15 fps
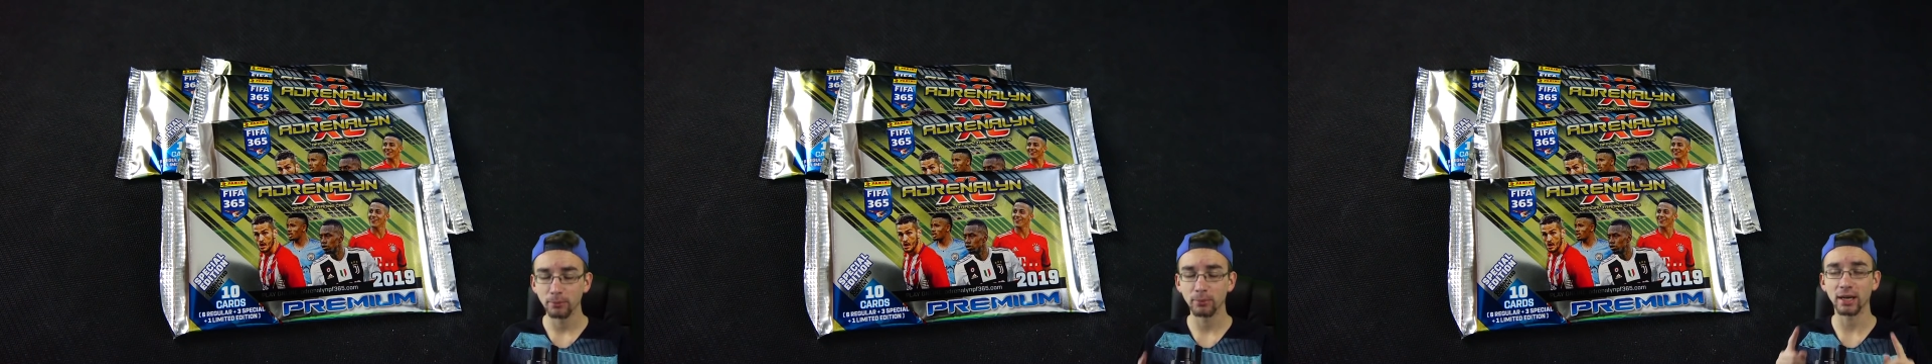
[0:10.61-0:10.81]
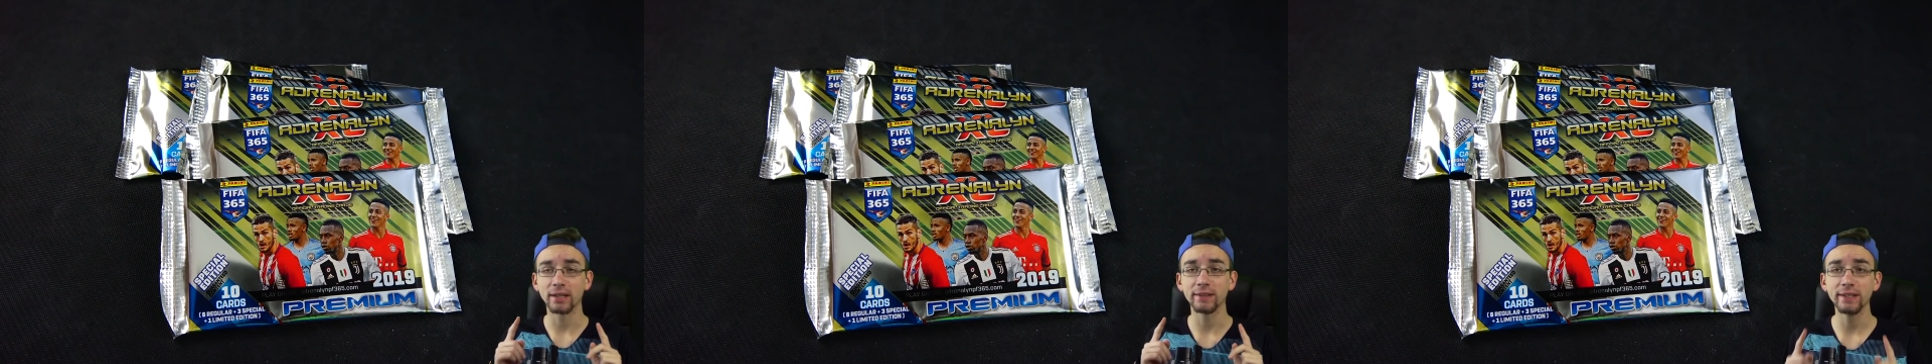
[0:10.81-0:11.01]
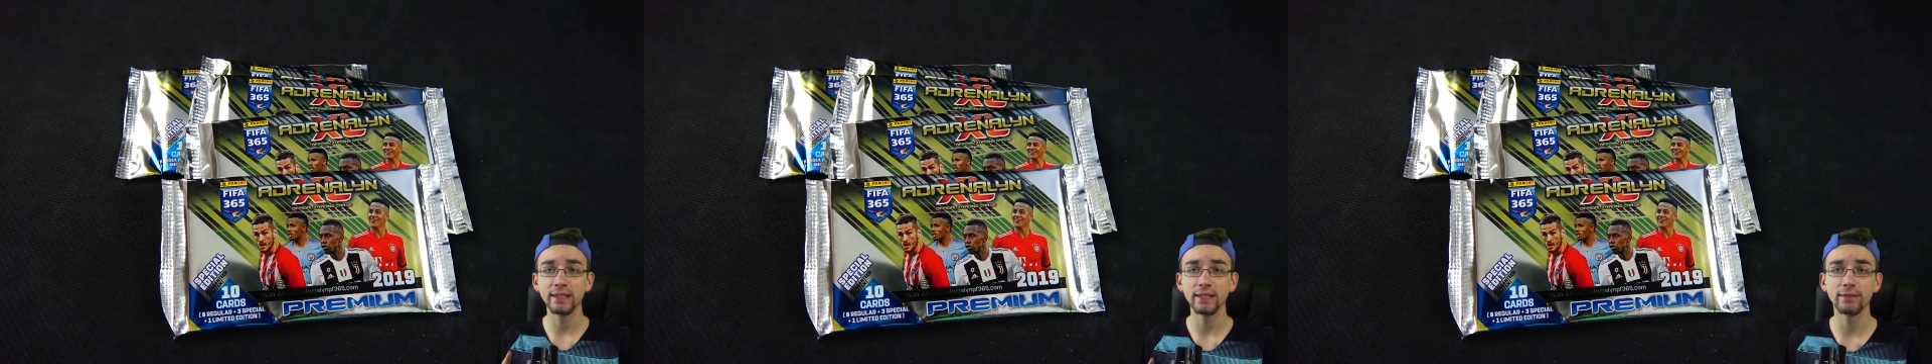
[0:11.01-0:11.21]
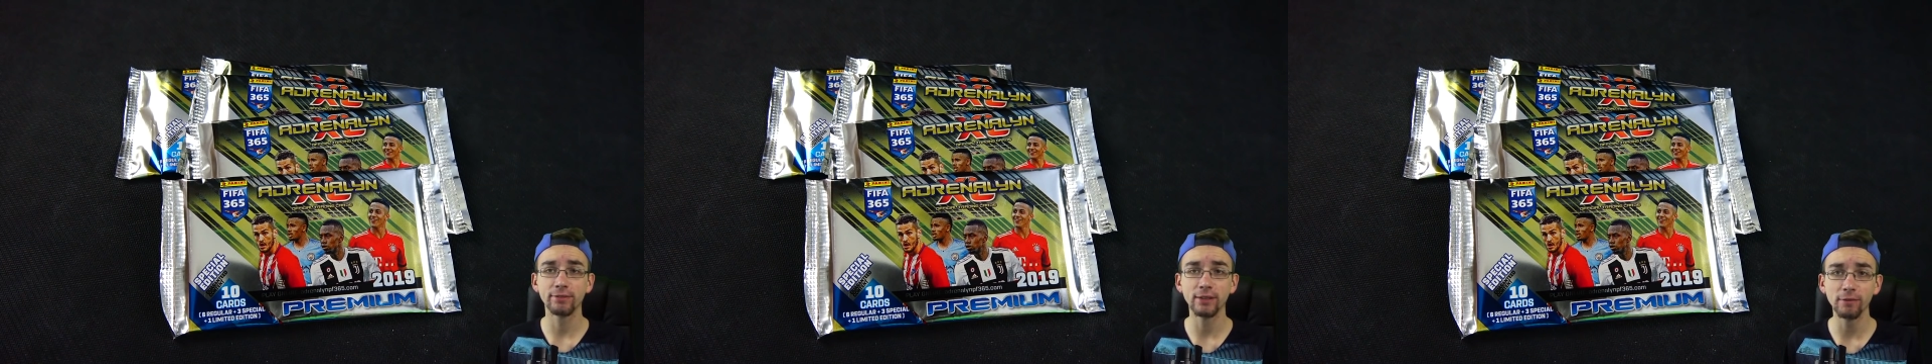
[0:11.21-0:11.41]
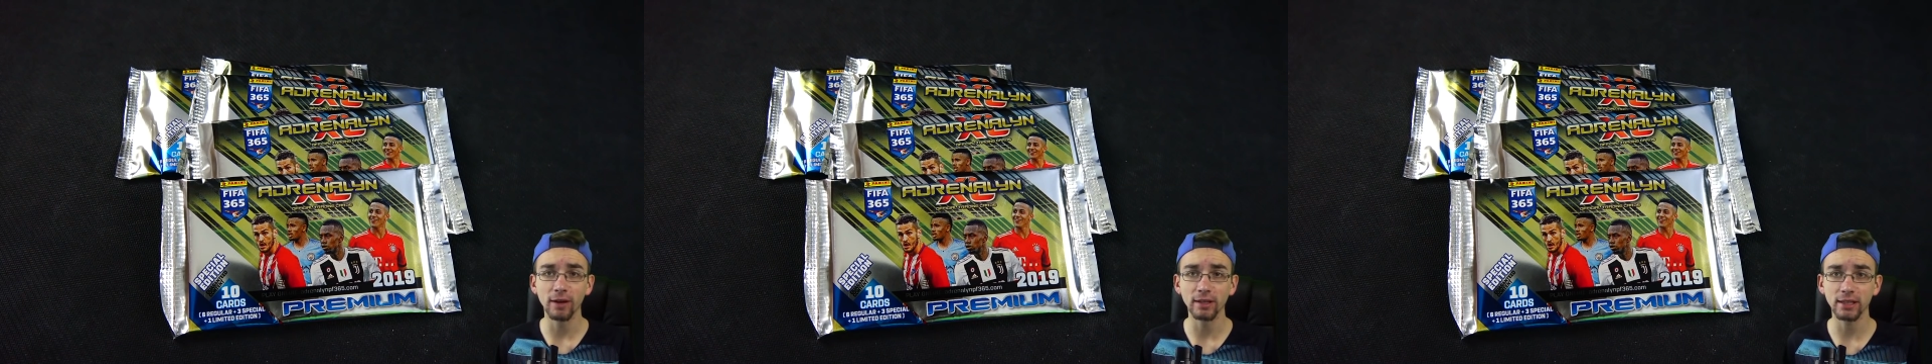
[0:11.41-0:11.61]
Panini
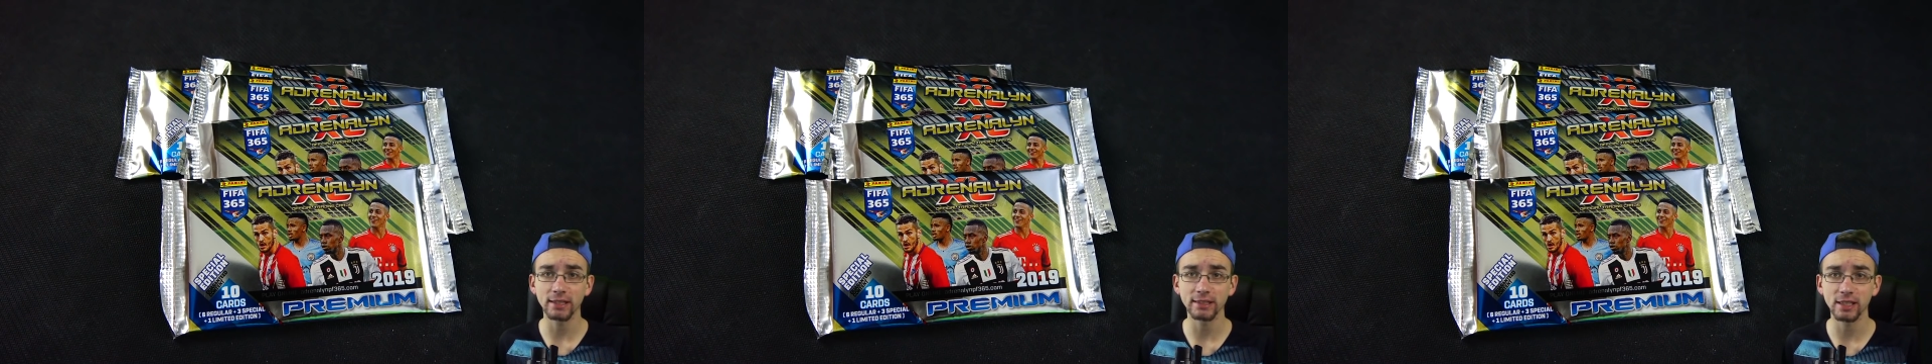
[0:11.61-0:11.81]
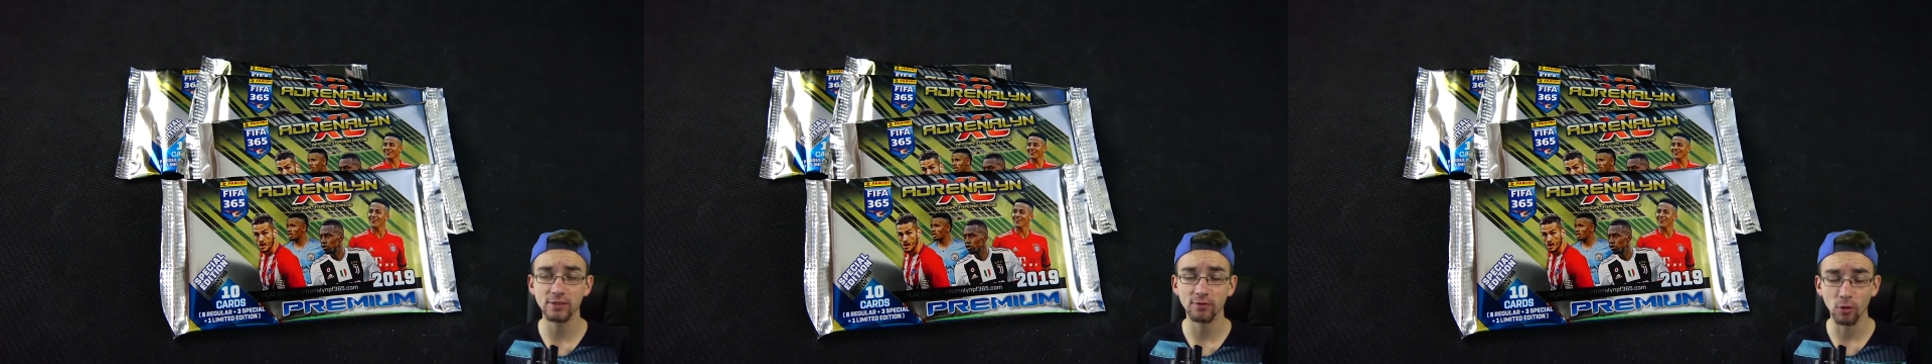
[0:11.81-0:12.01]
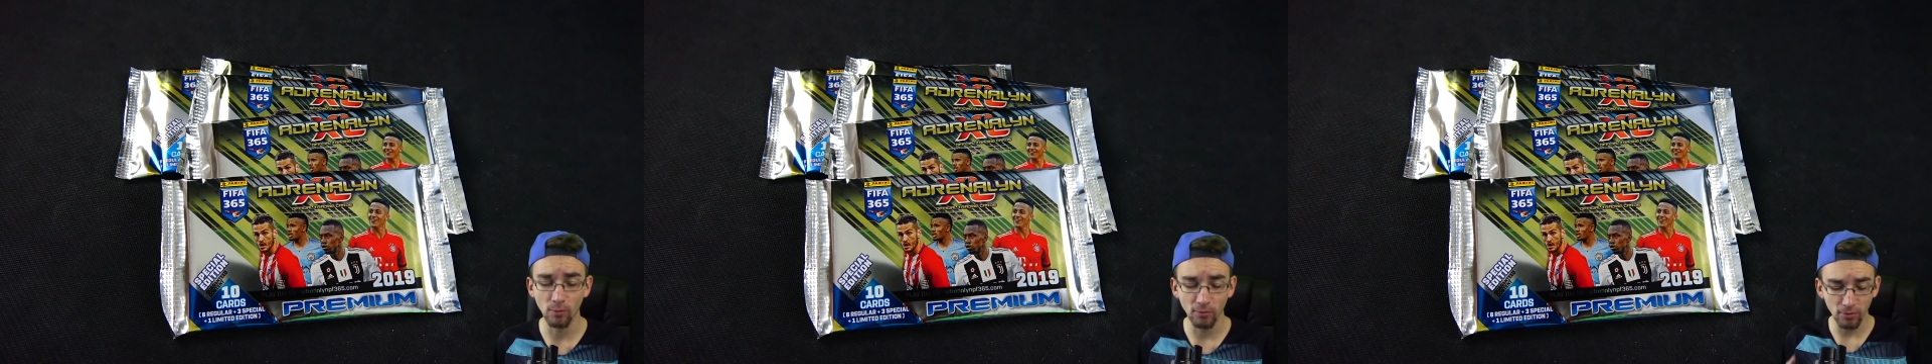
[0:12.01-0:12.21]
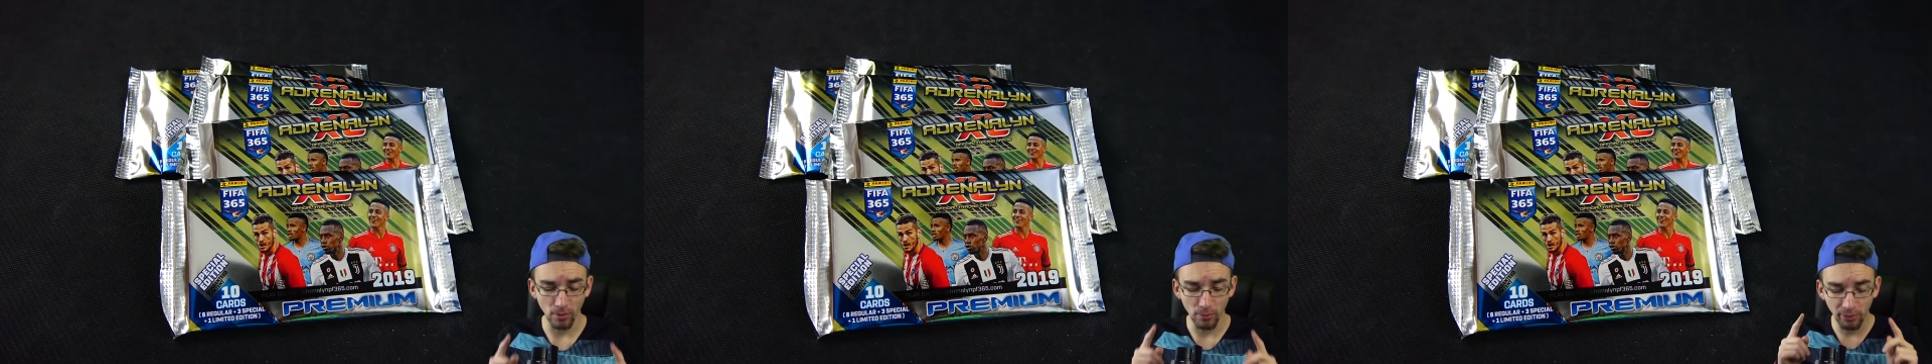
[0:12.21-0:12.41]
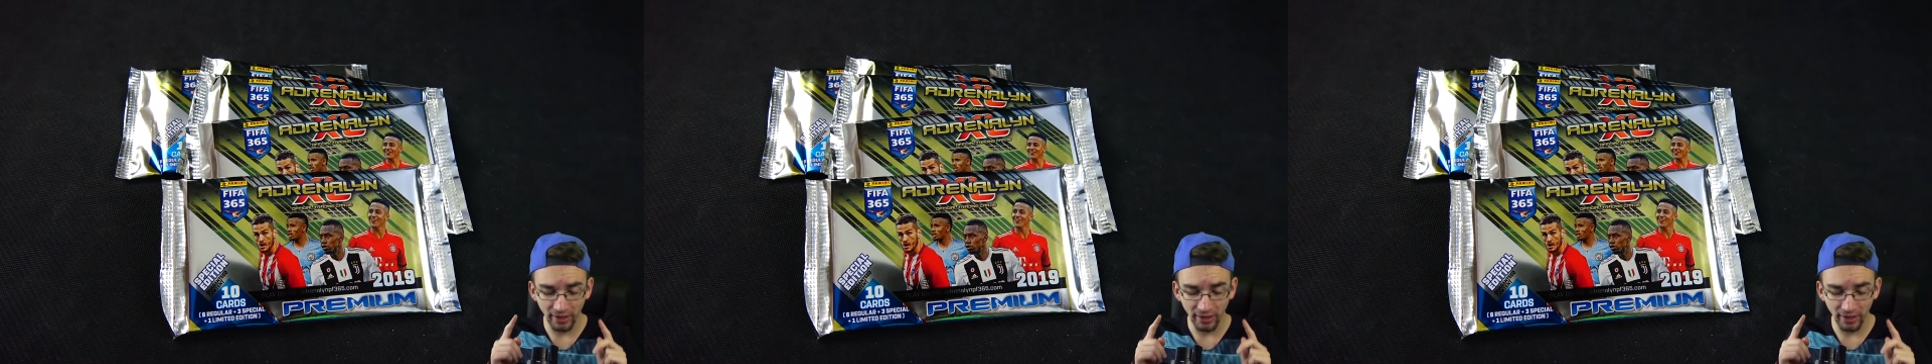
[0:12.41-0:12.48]
FIFA 365